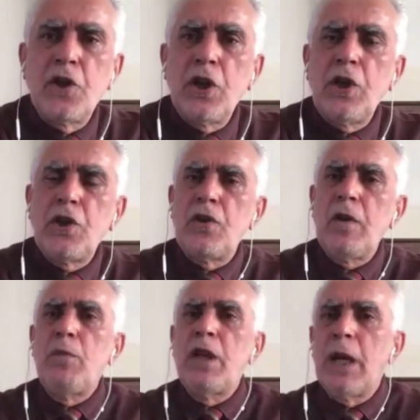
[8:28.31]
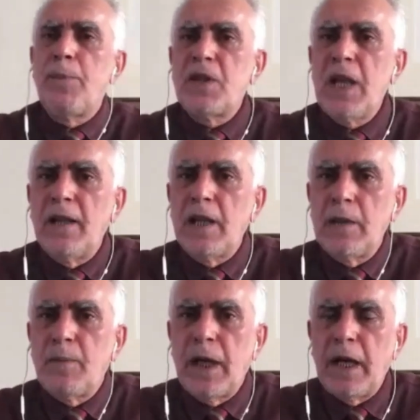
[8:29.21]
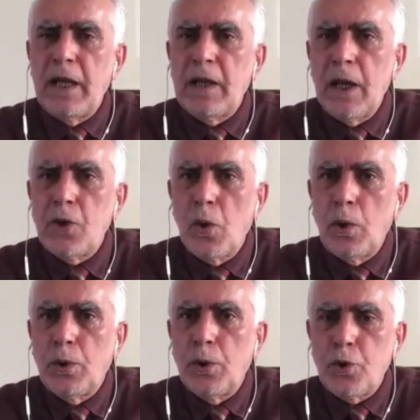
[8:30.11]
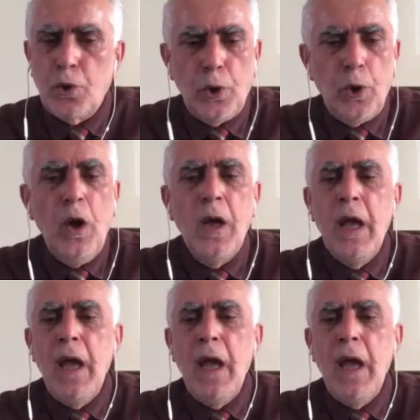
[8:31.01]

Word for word: çıkış için bir yapısal tedbirlere ihtiyaç olduğunu söylüyor.